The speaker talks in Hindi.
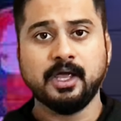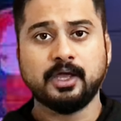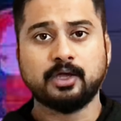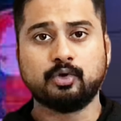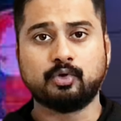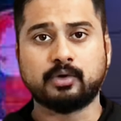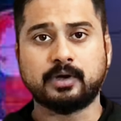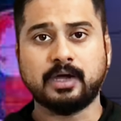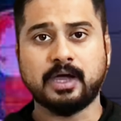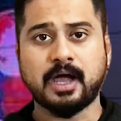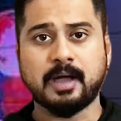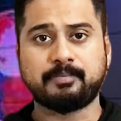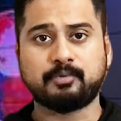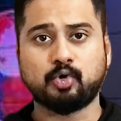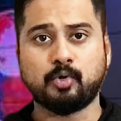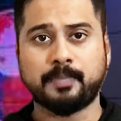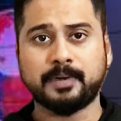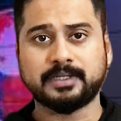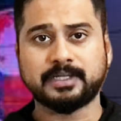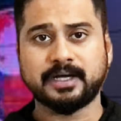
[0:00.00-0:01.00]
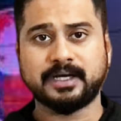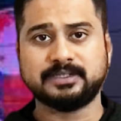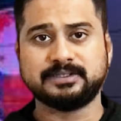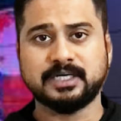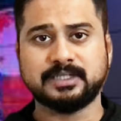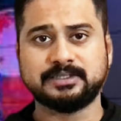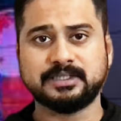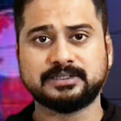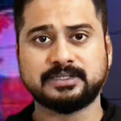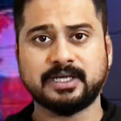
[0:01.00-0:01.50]
क्योंकि आपको पता कि
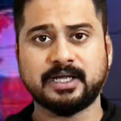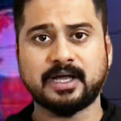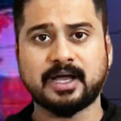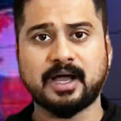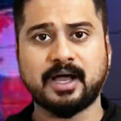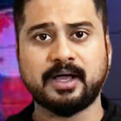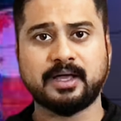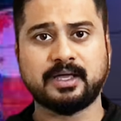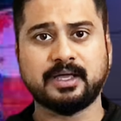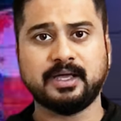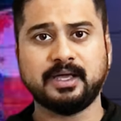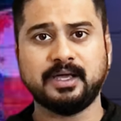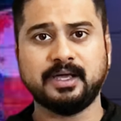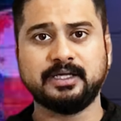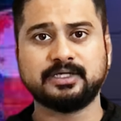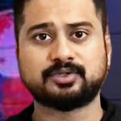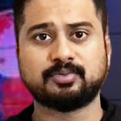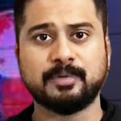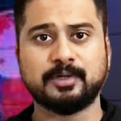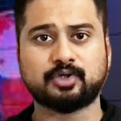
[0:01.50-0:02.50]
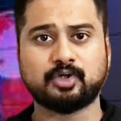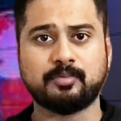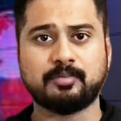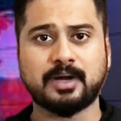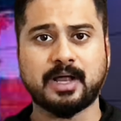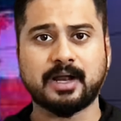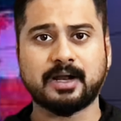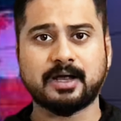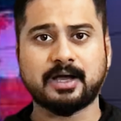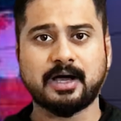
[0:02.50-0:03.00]
जजेस ने कहा कि इसमें तो
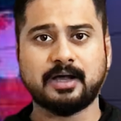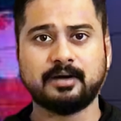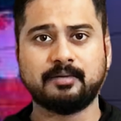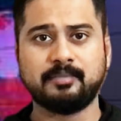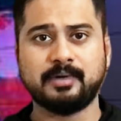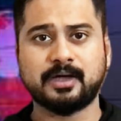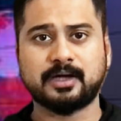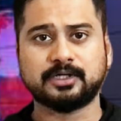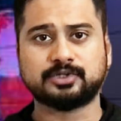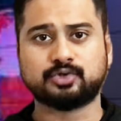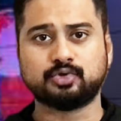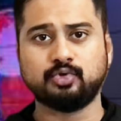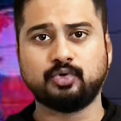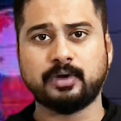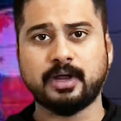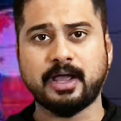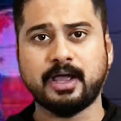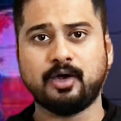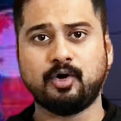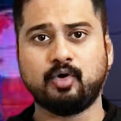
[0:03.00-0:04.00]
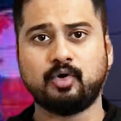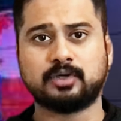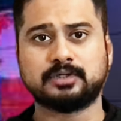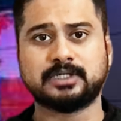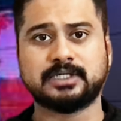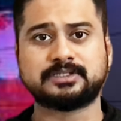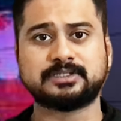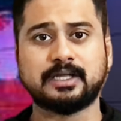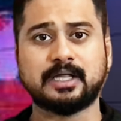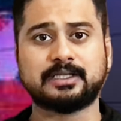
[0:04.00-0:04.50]
इमरान खान बेकसूर हैं और
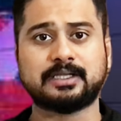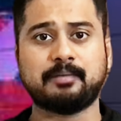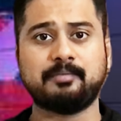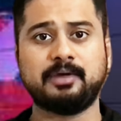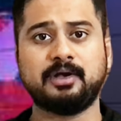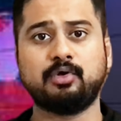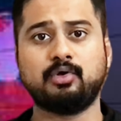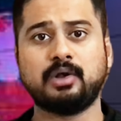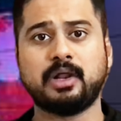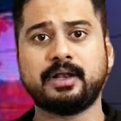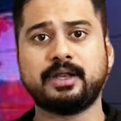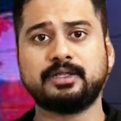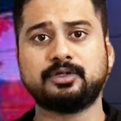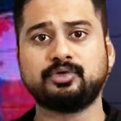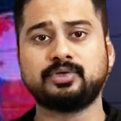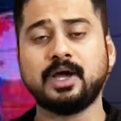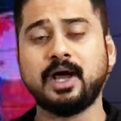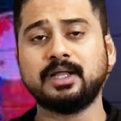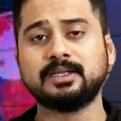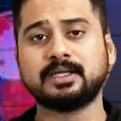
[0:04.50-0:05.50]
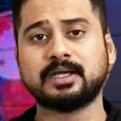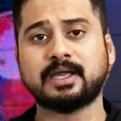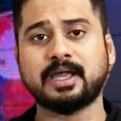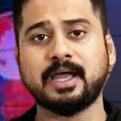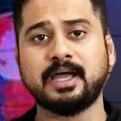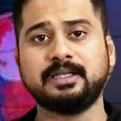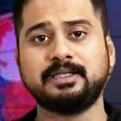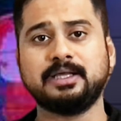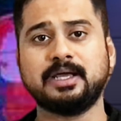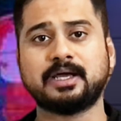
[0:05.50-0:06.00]
जसर अतमिनुल्ला ने तो यहाँ तक
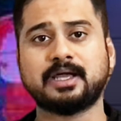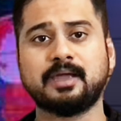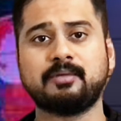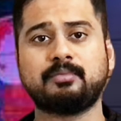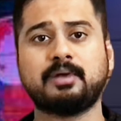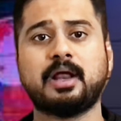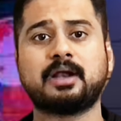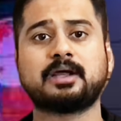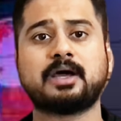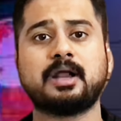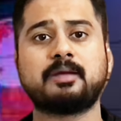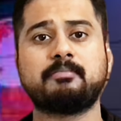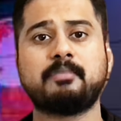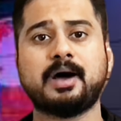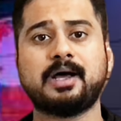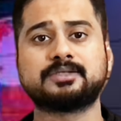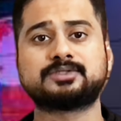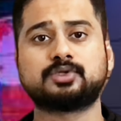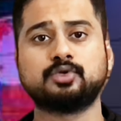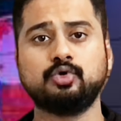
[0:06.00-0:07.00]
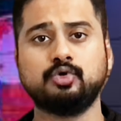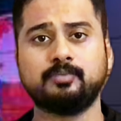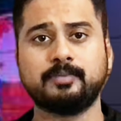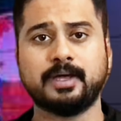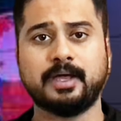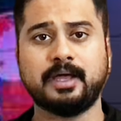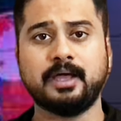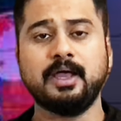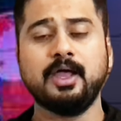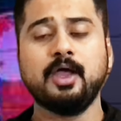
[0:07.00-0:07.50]
कह दिया कि इमरान खान मासूम
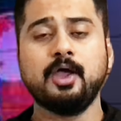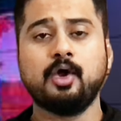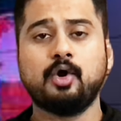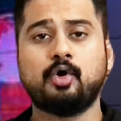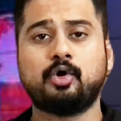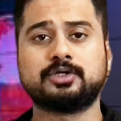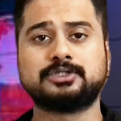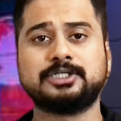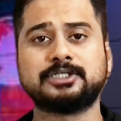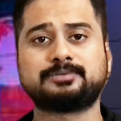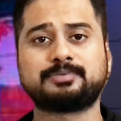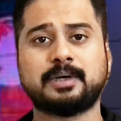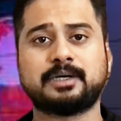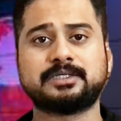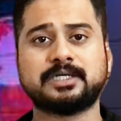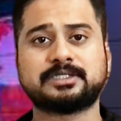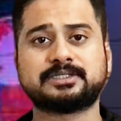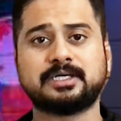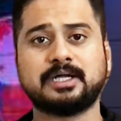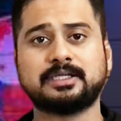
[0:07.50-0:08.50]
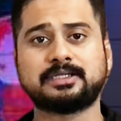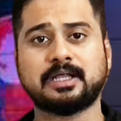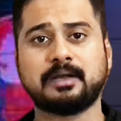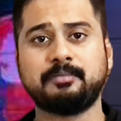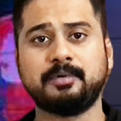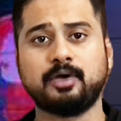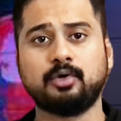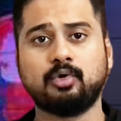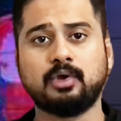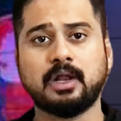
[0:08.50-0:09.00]
है और जिस पर जसर
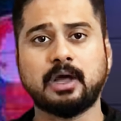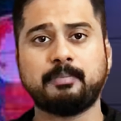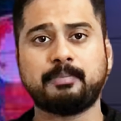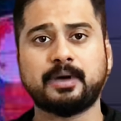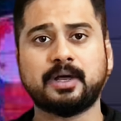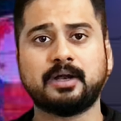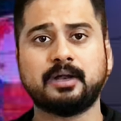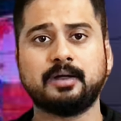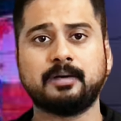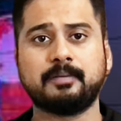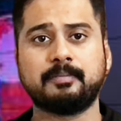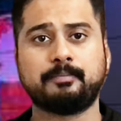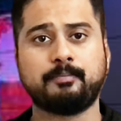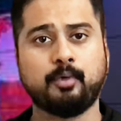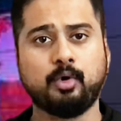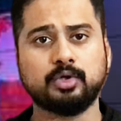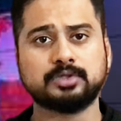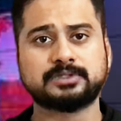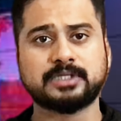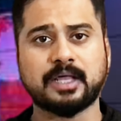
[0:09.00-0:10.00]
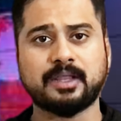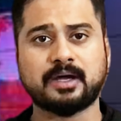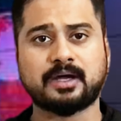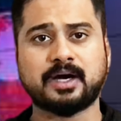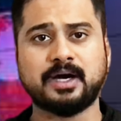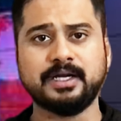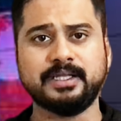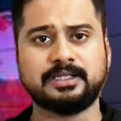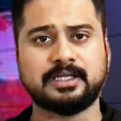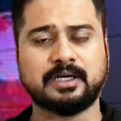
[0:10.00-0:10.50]
अतमिनुल्ला पर बहुत ज़्यादा
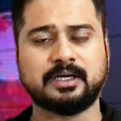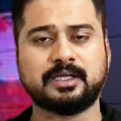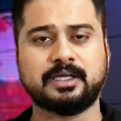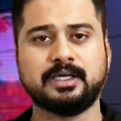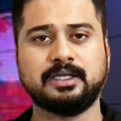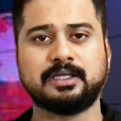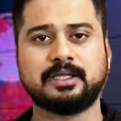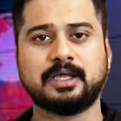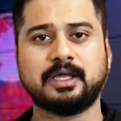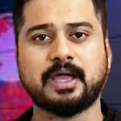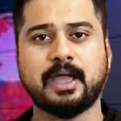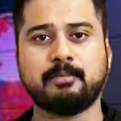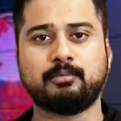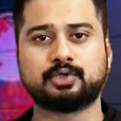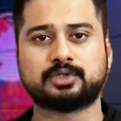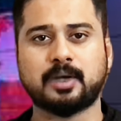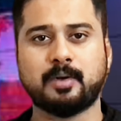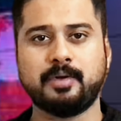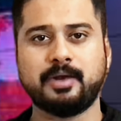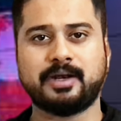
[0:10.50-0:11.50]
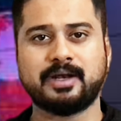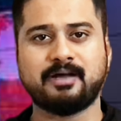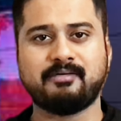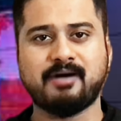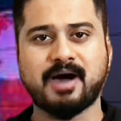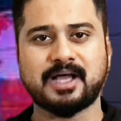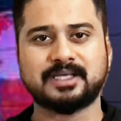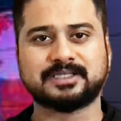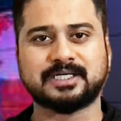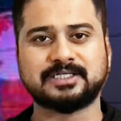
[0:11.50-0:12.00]
कड़ी तनकीद की गई मुस्लिम लीग
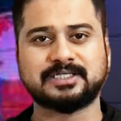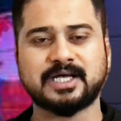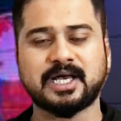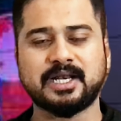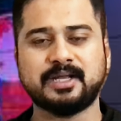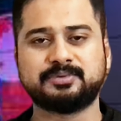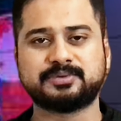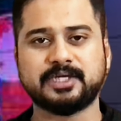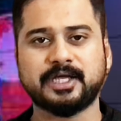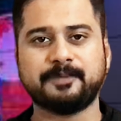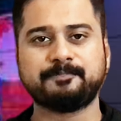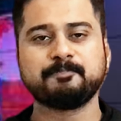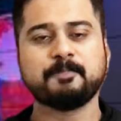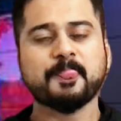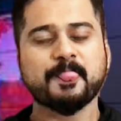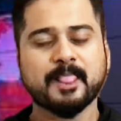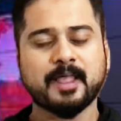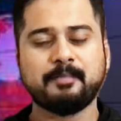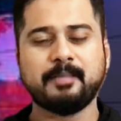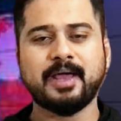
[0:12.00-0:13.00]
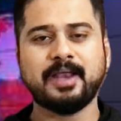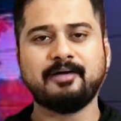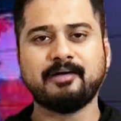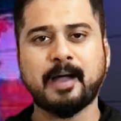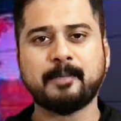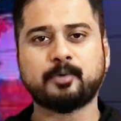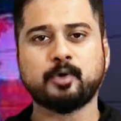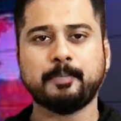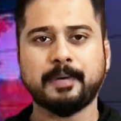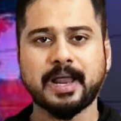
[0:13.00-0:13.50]
नवाज़ की जानब से मैंने
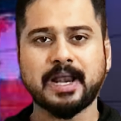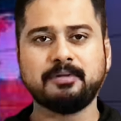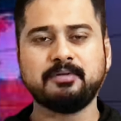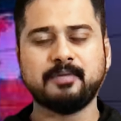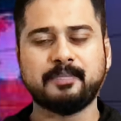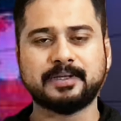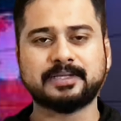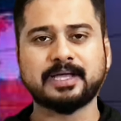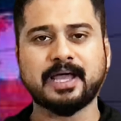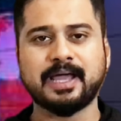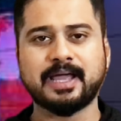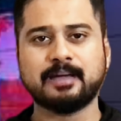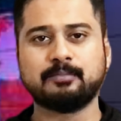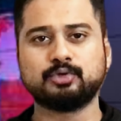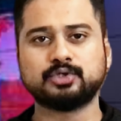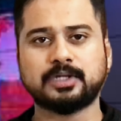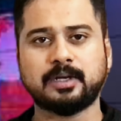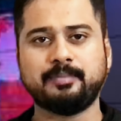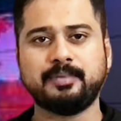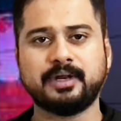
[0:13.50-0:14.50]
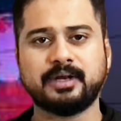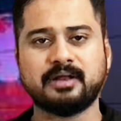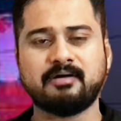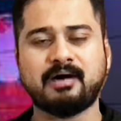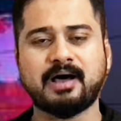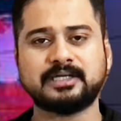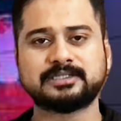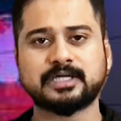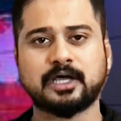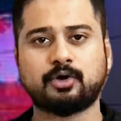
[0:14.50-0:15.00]
आपको पहले भी बताया कि मुस्लिम लीग
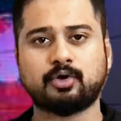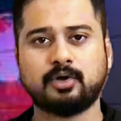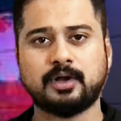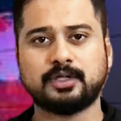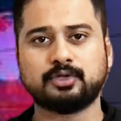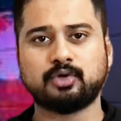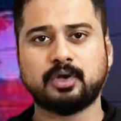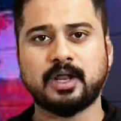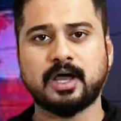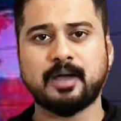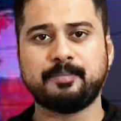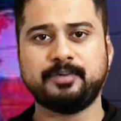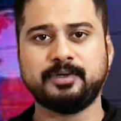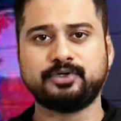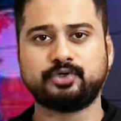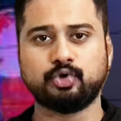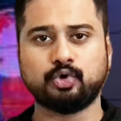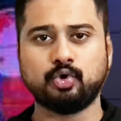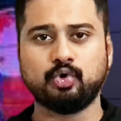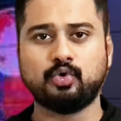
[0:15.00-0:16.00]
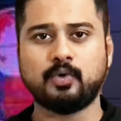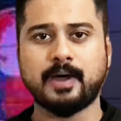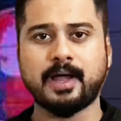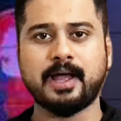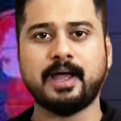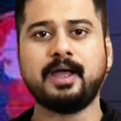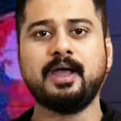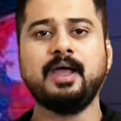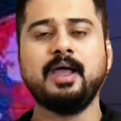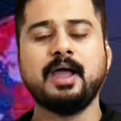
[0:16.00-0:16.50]
नवाज़ का रोना धोना अभी शुरू हुआ
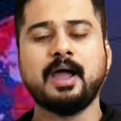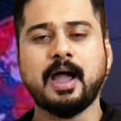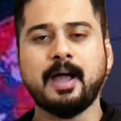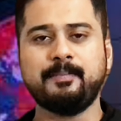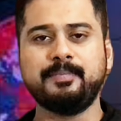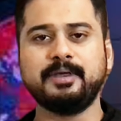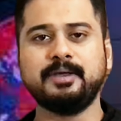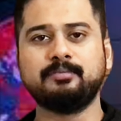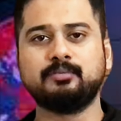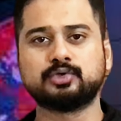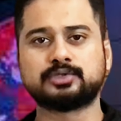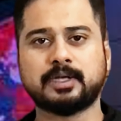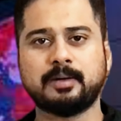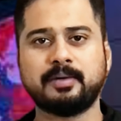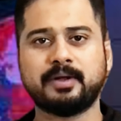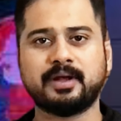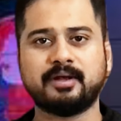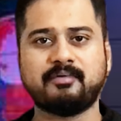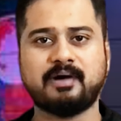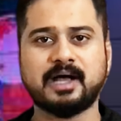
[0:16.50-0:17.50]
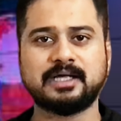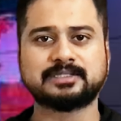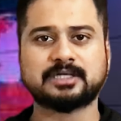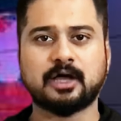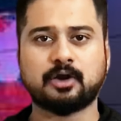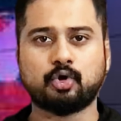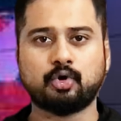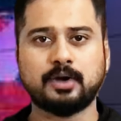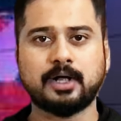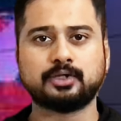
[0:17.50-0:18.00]
है अभी मुस्लिम नवाज का
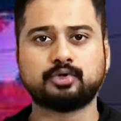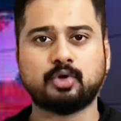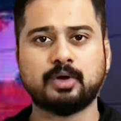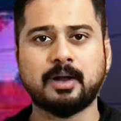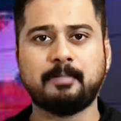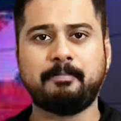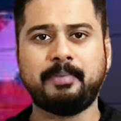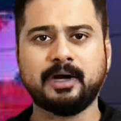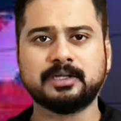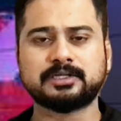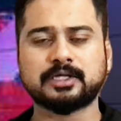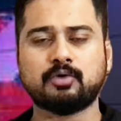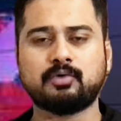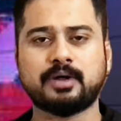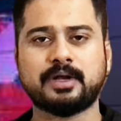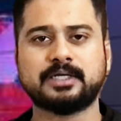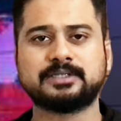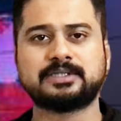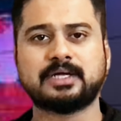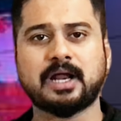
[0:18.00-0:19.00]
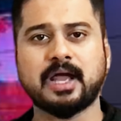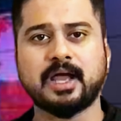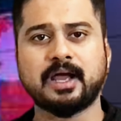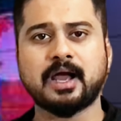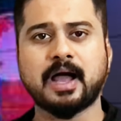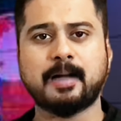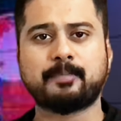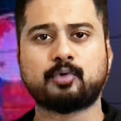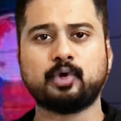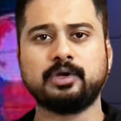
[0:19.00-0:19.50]
रोना धोना बढ़ता हुआ नजर आएगा
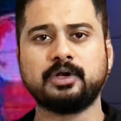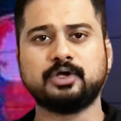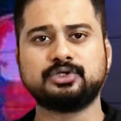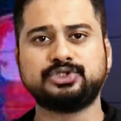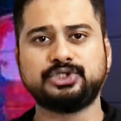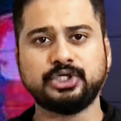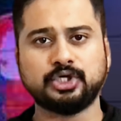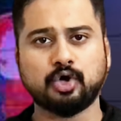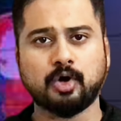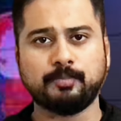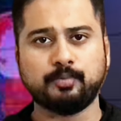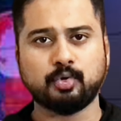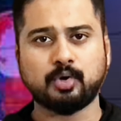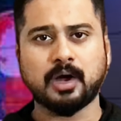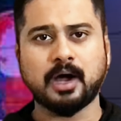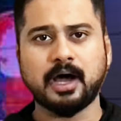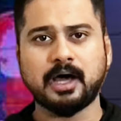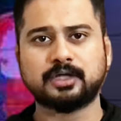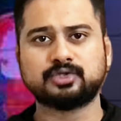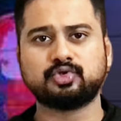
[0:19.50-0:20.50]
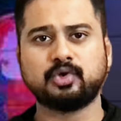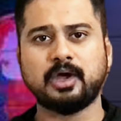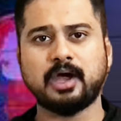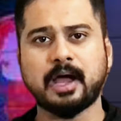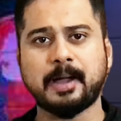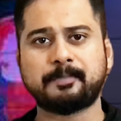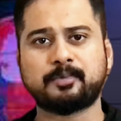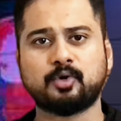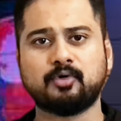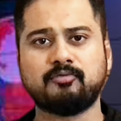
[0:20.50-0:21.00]
आपको इनका चीखो पुकार जो है
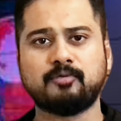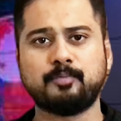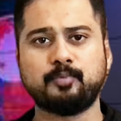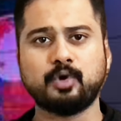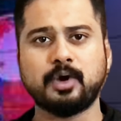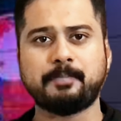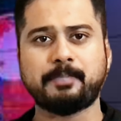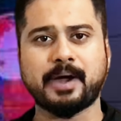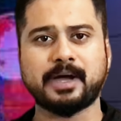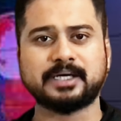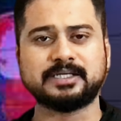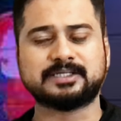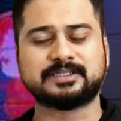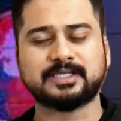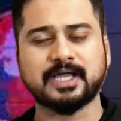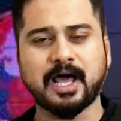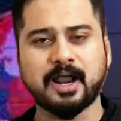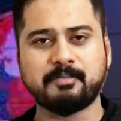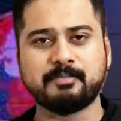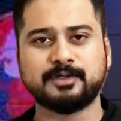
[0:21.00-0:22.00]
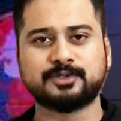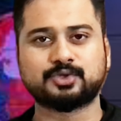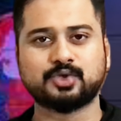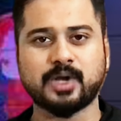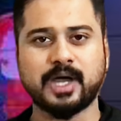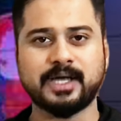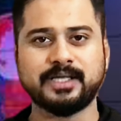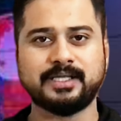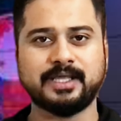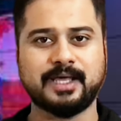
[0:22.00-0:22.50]
आपको वो पूरे पाकिस्तान में
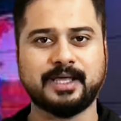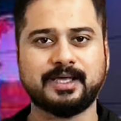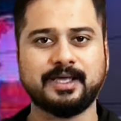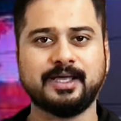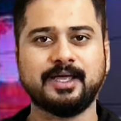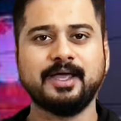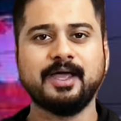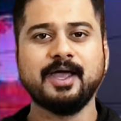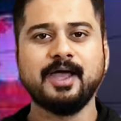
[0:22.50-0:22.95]
सुनाई देगी